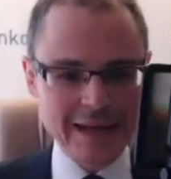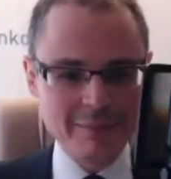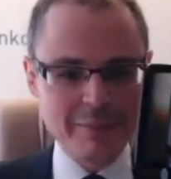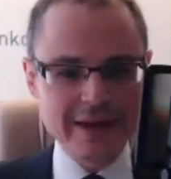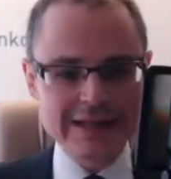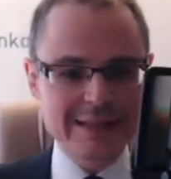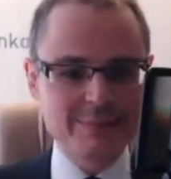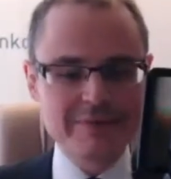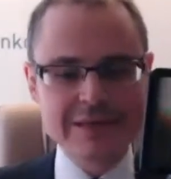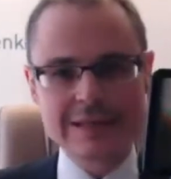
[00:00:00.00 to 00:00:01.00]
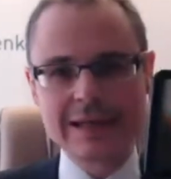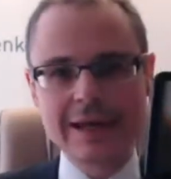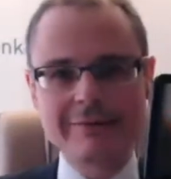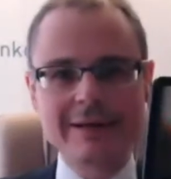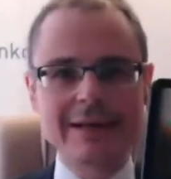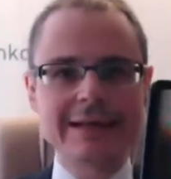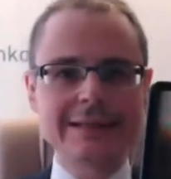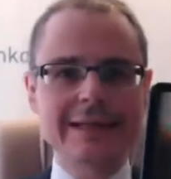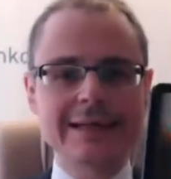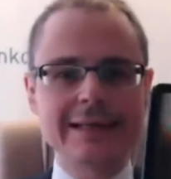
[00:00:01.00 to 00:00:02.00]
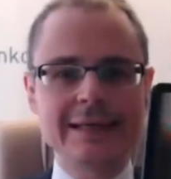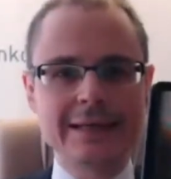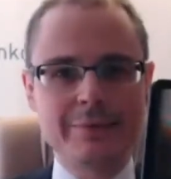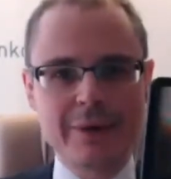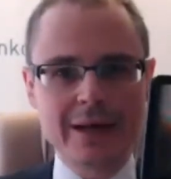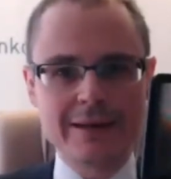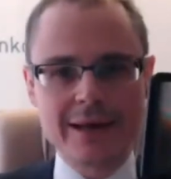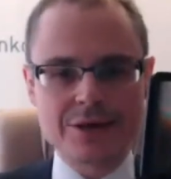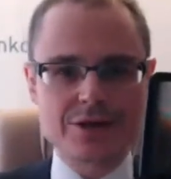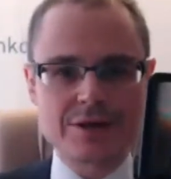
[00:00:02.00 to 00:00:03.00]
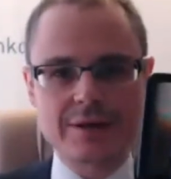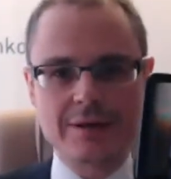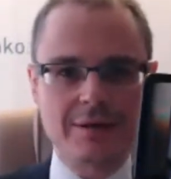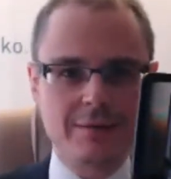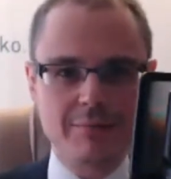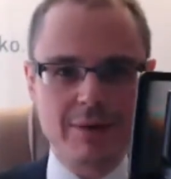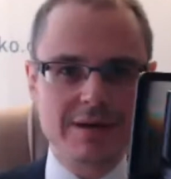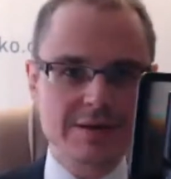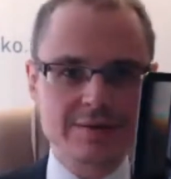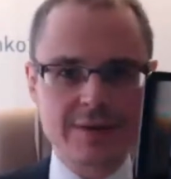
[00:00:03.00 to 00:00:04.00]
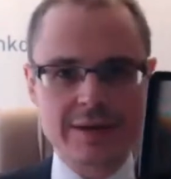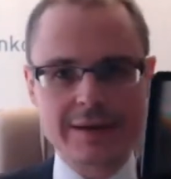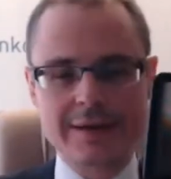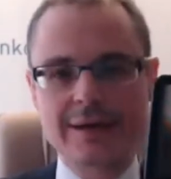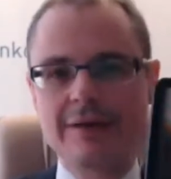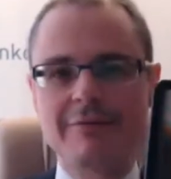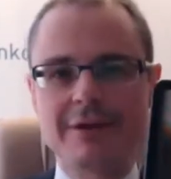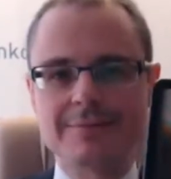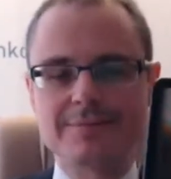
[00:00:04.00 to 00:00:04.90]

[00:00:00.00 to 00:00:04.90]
Принципы выстраивания стратегии продаж базовые каковы?